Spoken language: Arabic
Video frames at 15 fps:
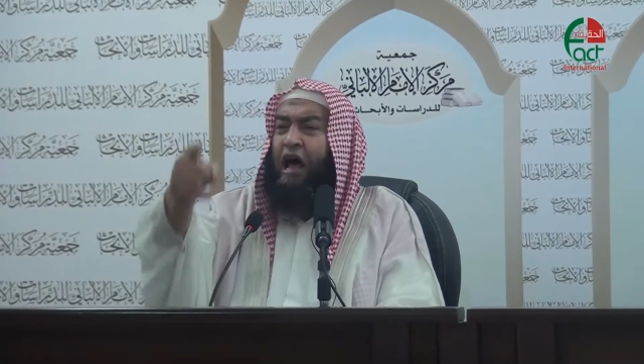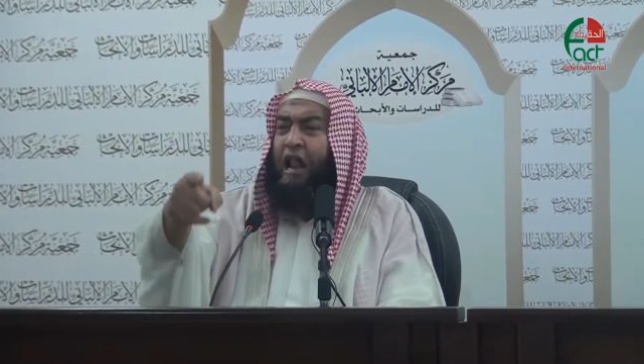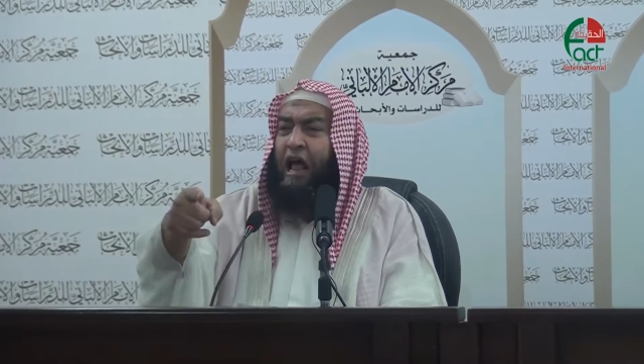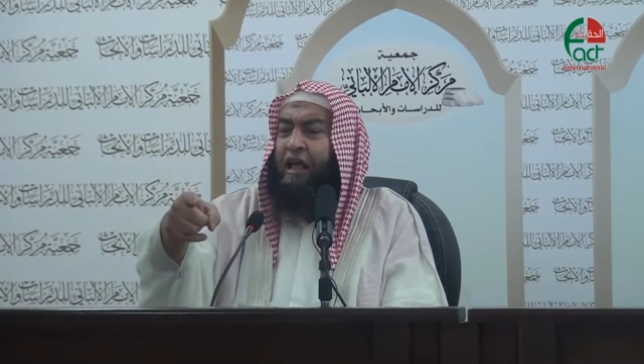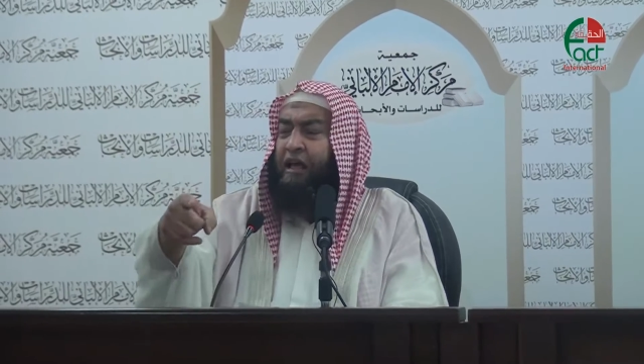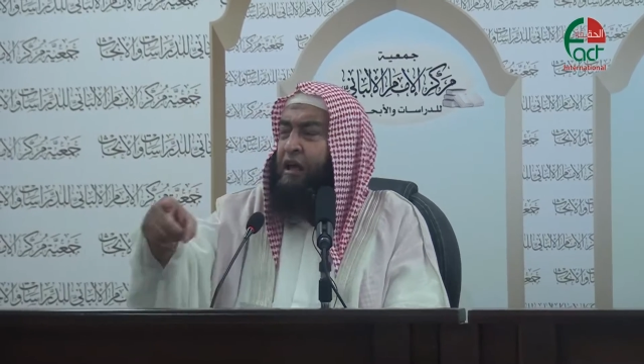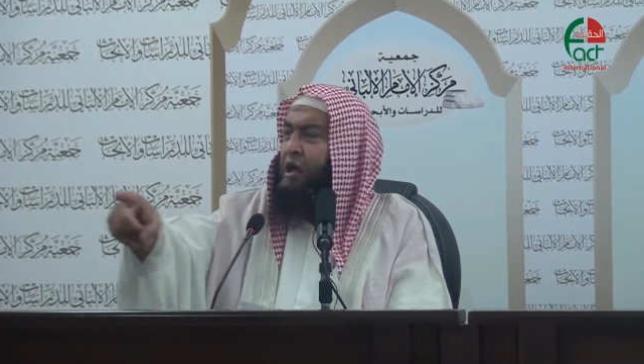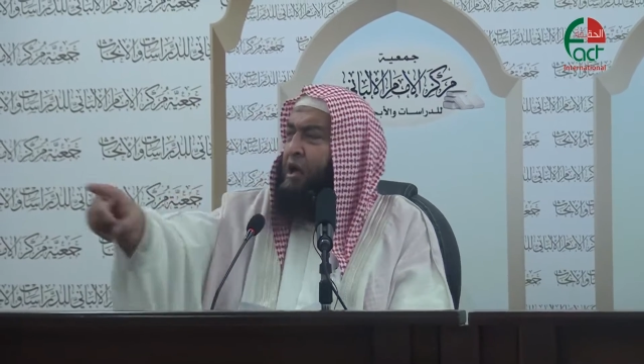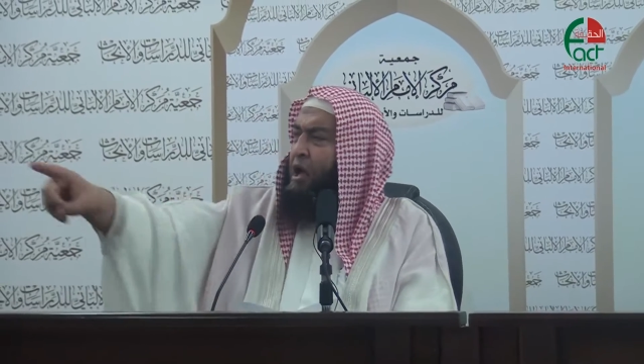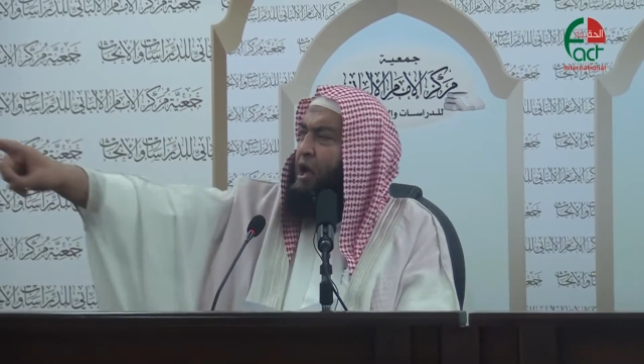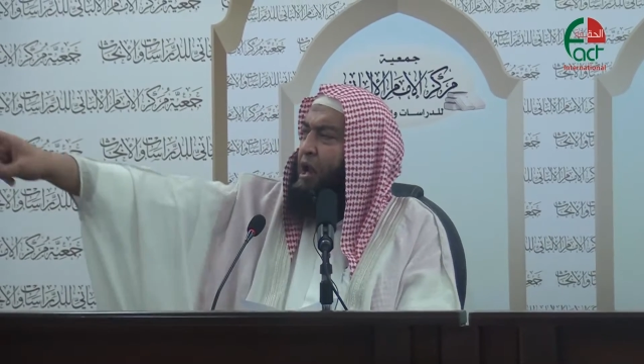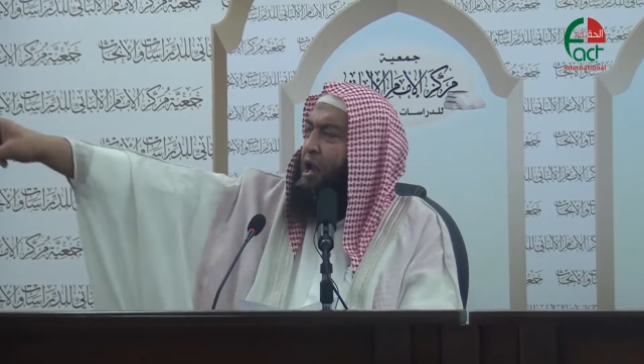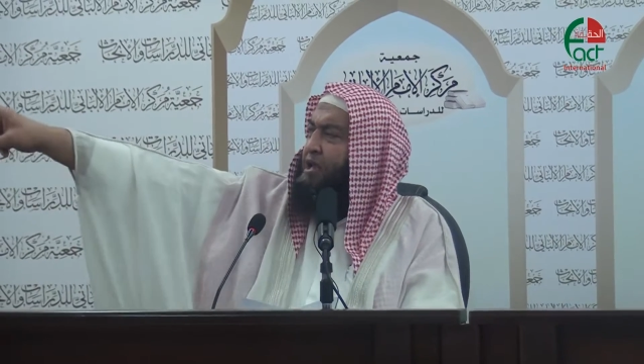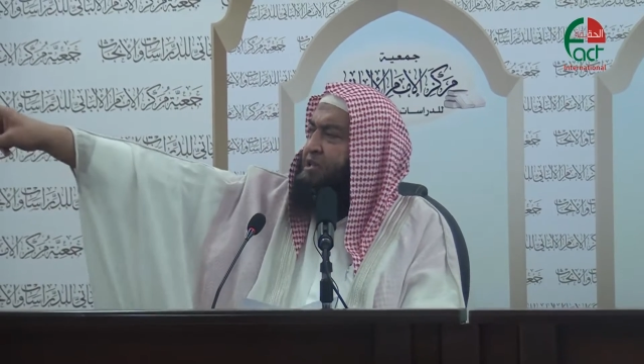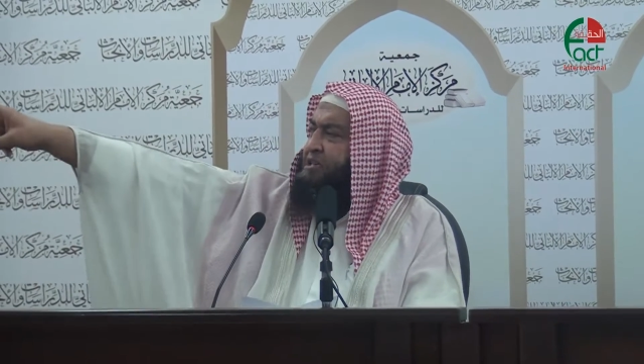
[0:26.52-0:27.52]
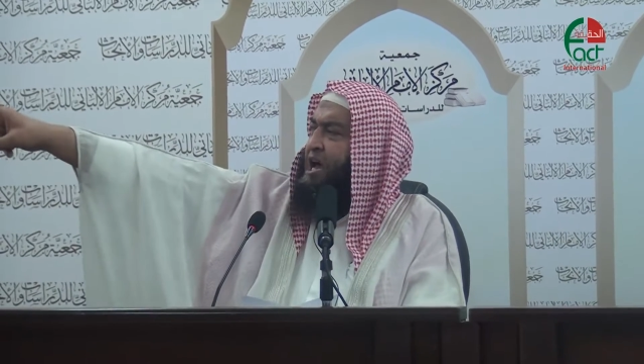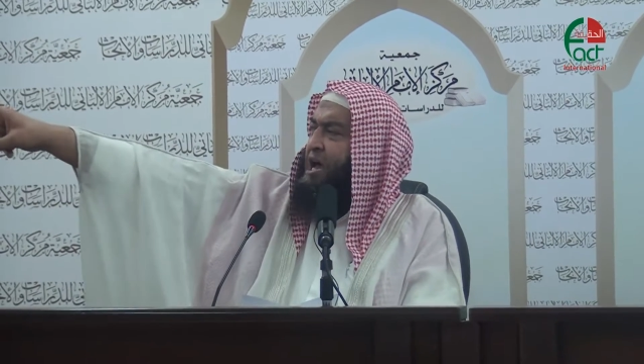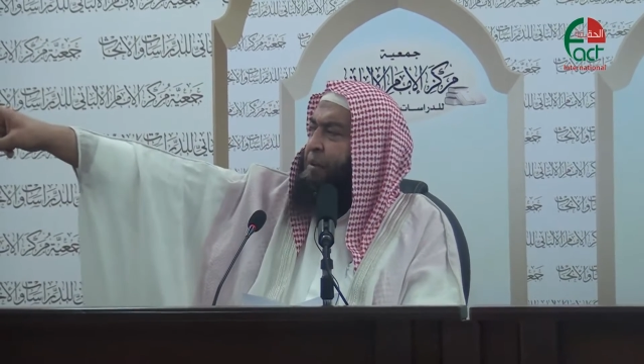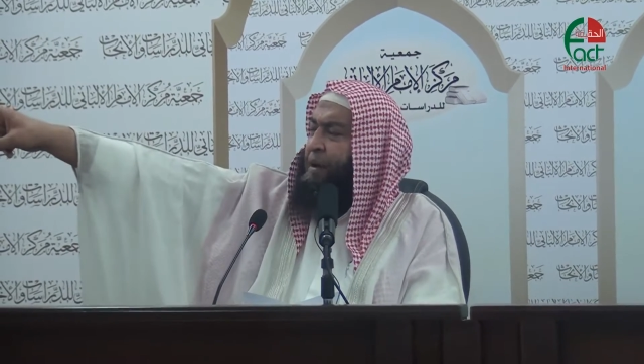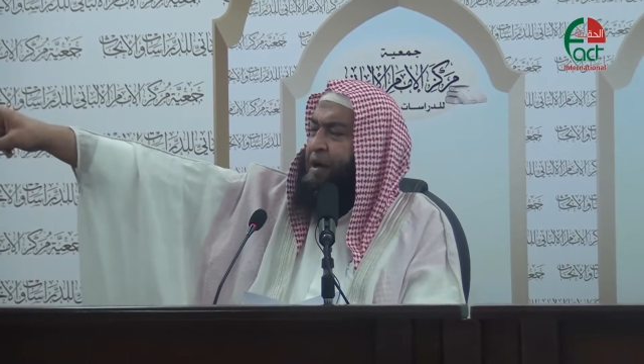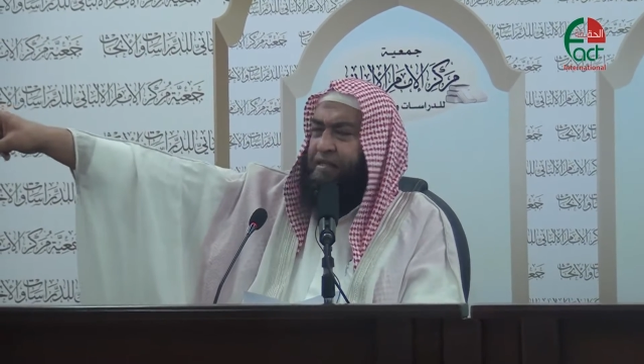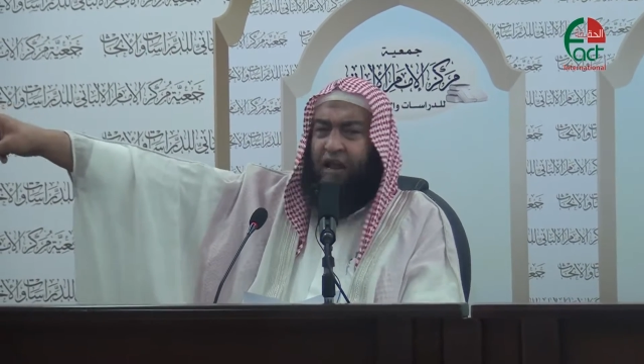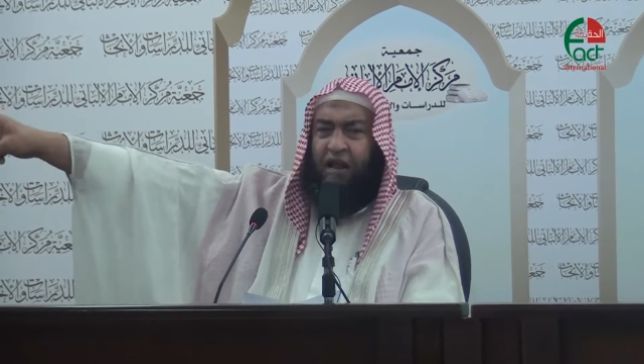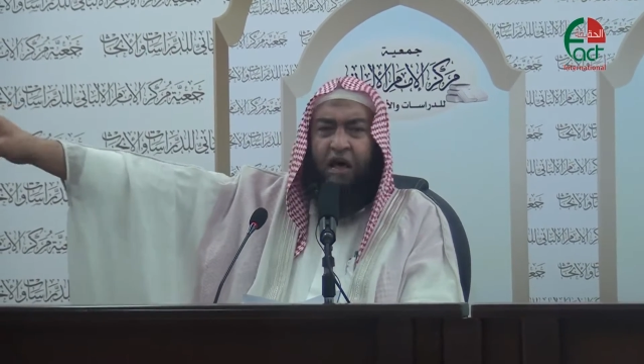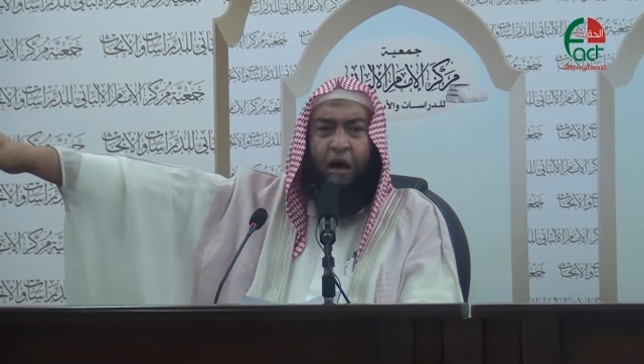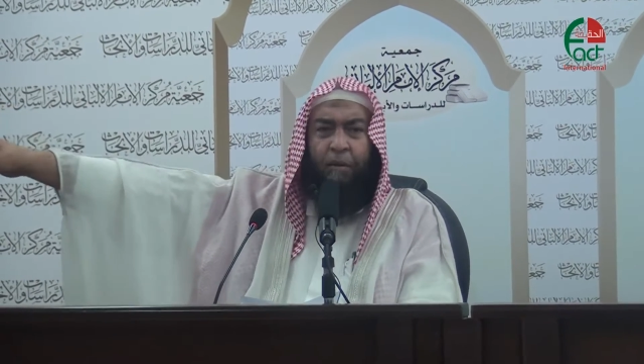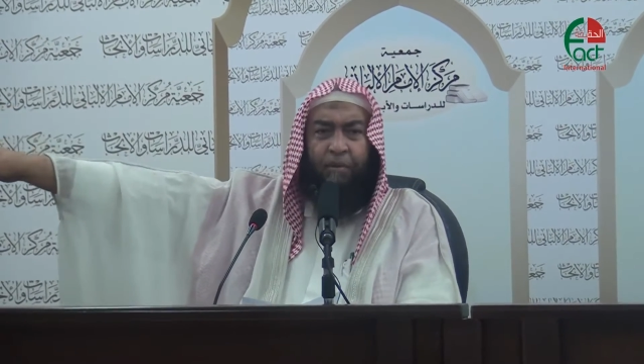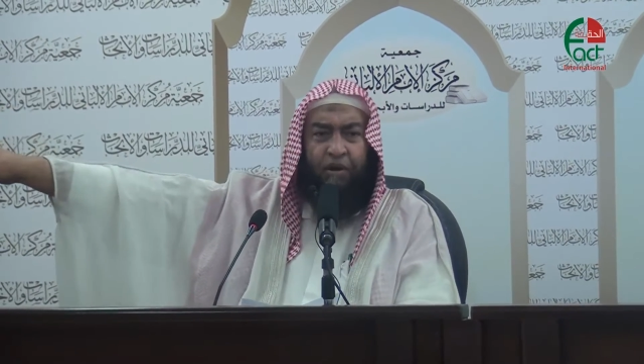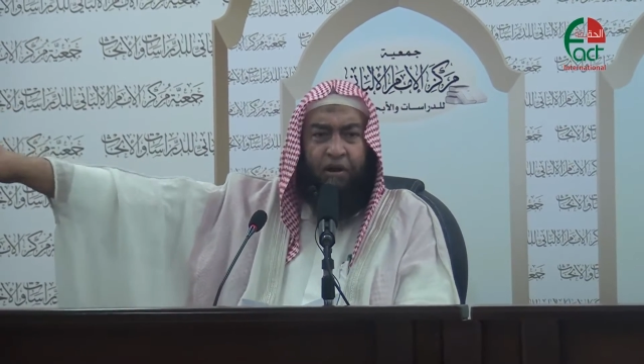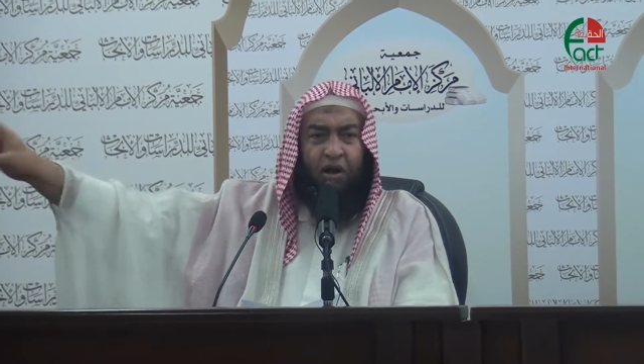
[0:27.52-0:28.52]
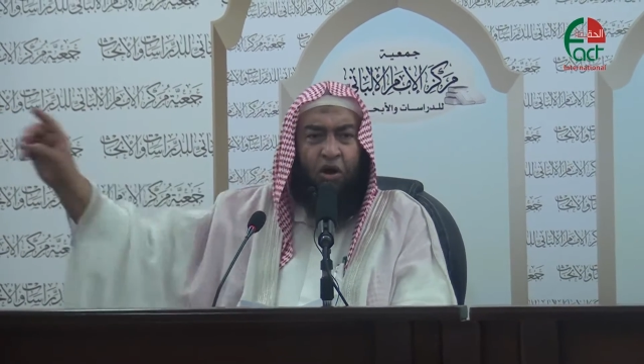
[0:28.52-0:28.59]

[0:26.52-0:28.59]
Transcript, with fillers: عليه إلا صاحب هذا القبر